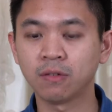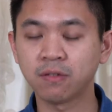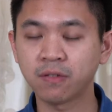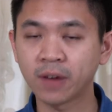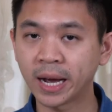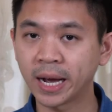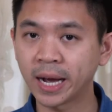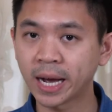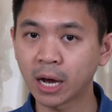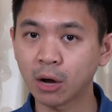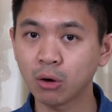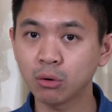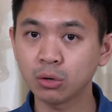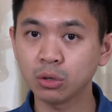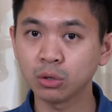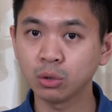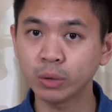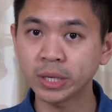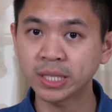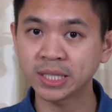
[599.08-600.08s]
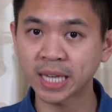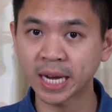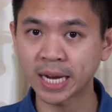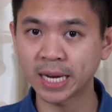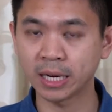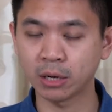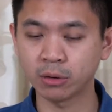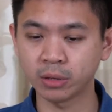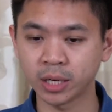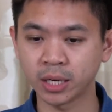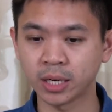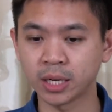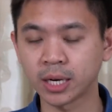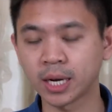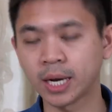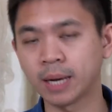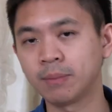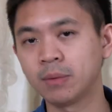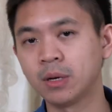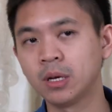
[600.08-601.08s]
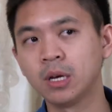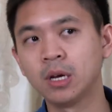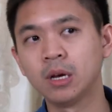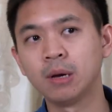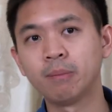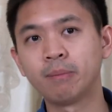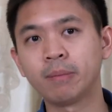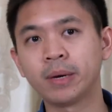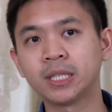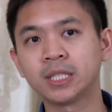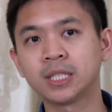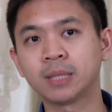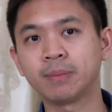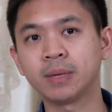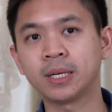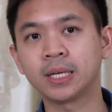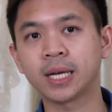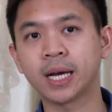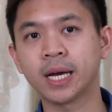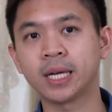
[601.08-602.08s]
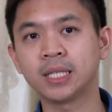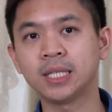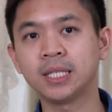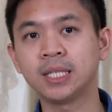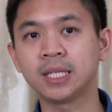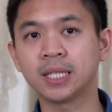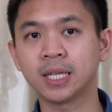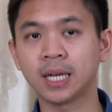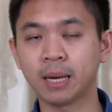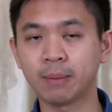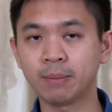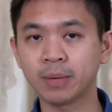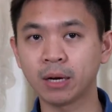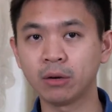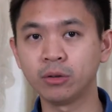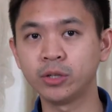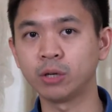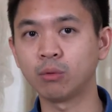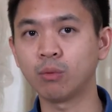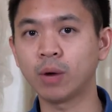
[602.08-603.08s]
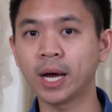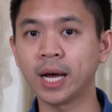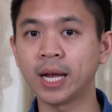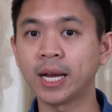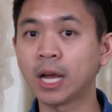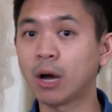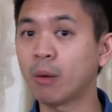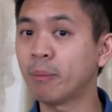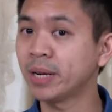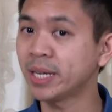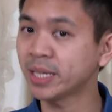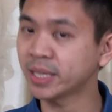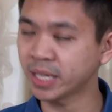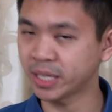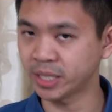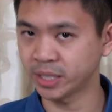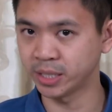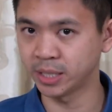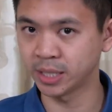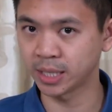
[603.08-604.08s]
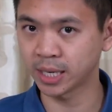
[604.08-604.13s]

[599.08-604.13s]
ฟังเขาด้วยใจเราเนี่ยนะครับมันจะเป็นการที่ทำให้เขารู้สึกว่าเราไม่ได้ตัดสิน